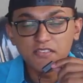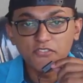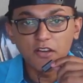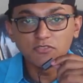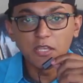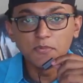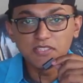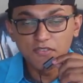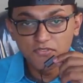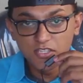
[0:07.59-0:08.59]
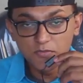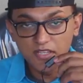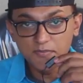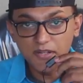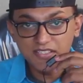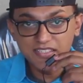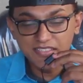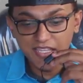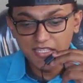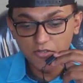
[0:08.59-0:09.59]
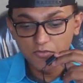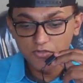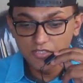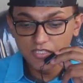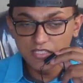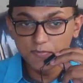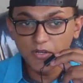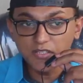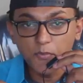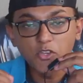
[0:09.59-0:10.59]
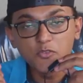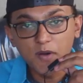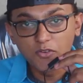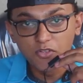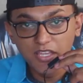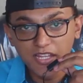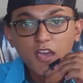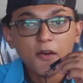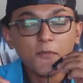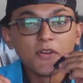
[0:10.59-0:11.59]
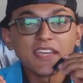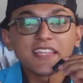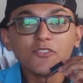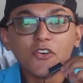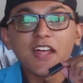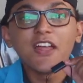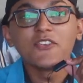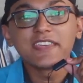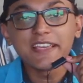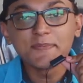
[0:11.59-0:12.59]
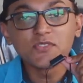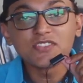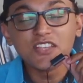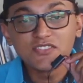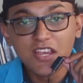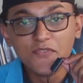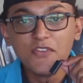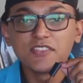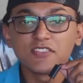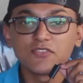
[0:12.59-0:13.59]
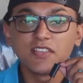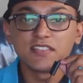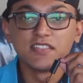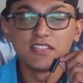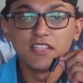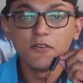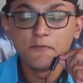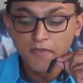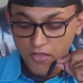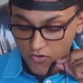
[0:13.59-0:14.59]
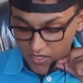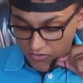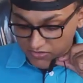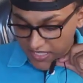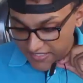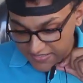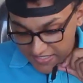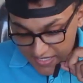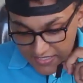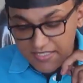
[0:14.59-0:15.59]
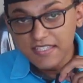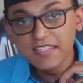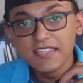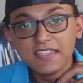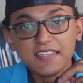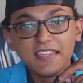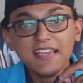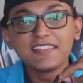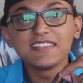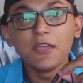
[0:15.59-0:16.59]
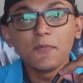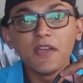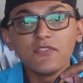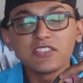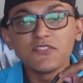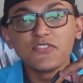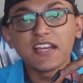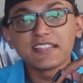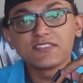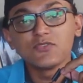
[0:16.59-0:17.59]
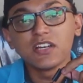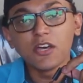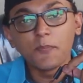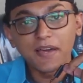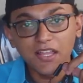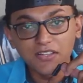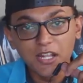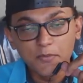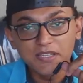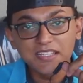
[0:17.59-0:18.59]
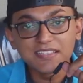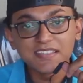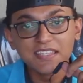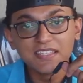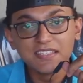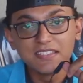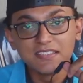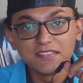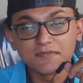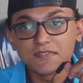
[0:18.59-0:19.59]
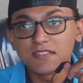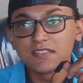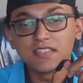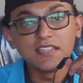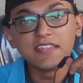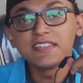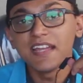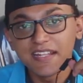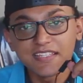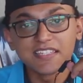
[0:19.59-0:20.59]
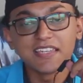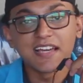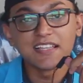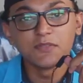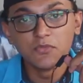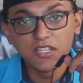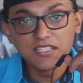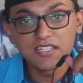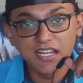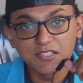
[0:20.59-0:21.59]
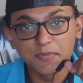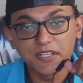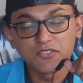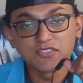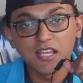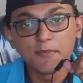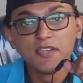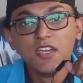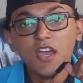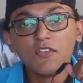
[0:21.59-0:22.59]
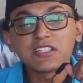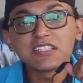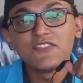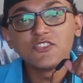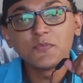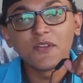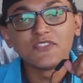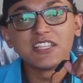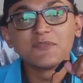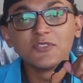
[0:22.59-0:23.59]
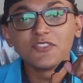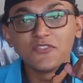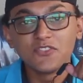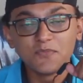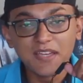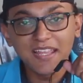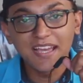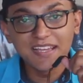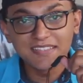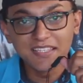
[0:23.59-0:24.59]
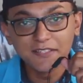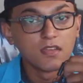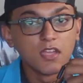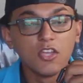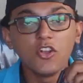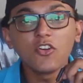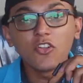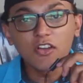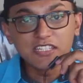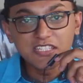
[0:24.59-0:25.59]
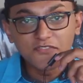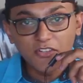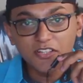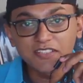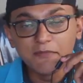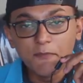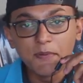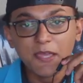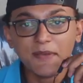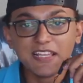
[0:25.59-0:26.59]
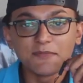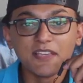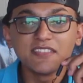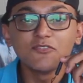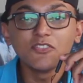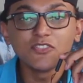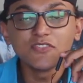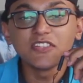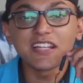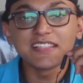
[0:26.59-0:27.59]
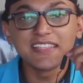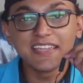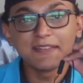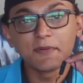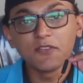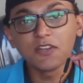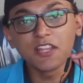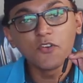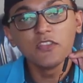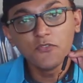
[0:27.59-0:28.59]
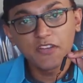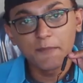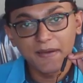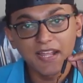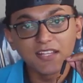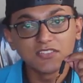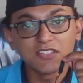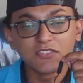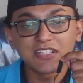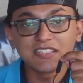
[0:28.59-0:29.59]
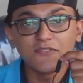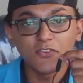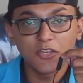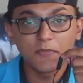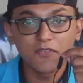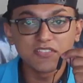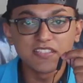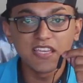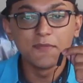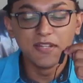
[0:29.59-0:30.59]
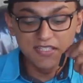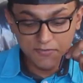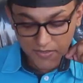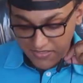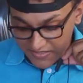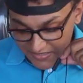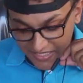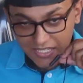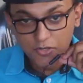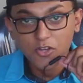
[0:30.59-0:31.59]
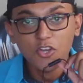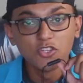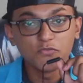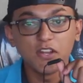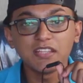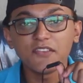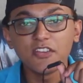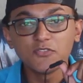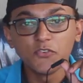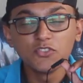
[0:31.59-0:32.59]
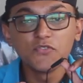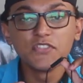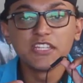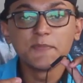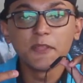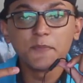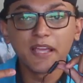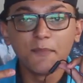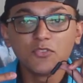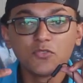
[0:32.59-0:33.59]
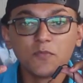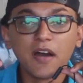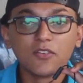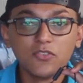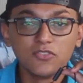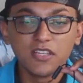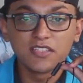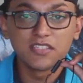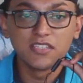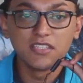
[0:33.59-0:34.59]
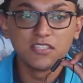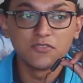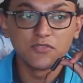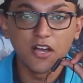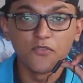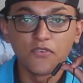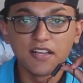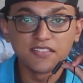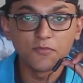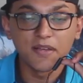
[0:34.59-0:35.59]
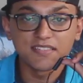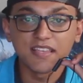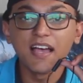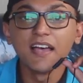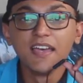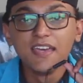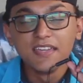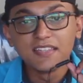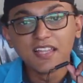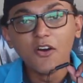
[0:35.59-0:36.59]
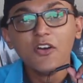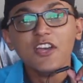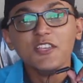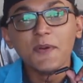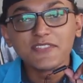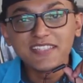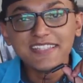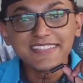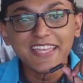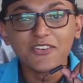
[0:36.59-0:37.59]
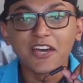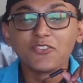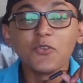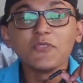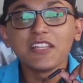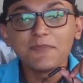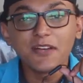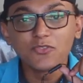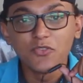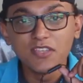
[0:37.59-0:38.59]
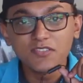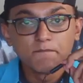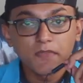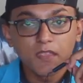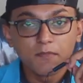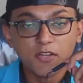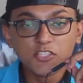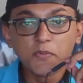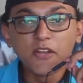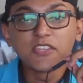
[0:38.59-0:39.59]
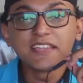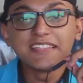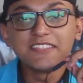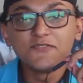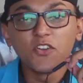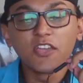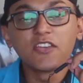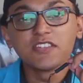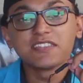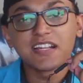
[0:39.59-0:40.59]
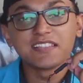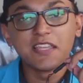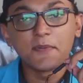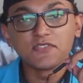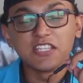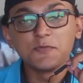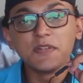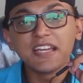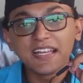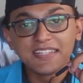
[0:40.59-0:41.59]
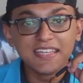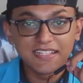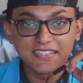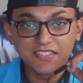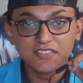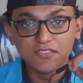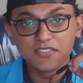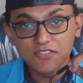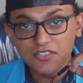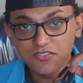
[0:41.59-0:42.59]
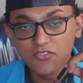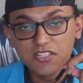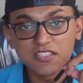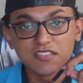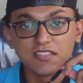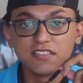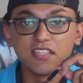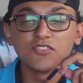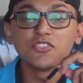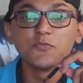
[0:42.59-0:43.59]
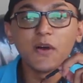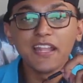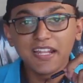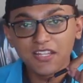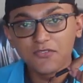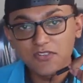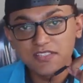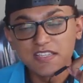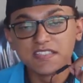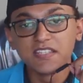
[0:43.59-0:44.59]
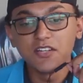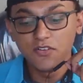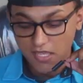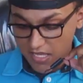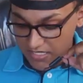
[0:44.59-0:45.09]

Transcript: Vai ficar um tempo sem vídeo, mas espero que vocês entendam E pode dar um pouquinho de barulho aí, galera Porque tá no horário que as pessoas saem de serviço, as coisas assim, entendeu? o que acontece? Que esse tempo aí vou ter que ficar o canal parado, galera Porque tá sem sem internet aqui em casa, eu mudei de casa, pra quem não sabe. Vou trazer vídeo pra vocês, muitos vídeos bem legais aí. E logo logo a gente volta com as gameplay, beleza? Mas enquanto isso, eu vou trazer pra o canal não ficar parado, então eu vou trazer vlog pra vocês aí, beleza? Espero que vocês entendam. Tô falando através do fone de ouvido aqui pra não pegar muito barulho, né? Que os carros fazem ao passar e tal. Espero que vocês entendam, cara. Não tô muito animado com isso. Mas eu espero que, que esses vlogs que eu tô trazendo aí pra vocês, brincadeiras e outras coisas, estejam, tipo, alegrando vocês, entendeu?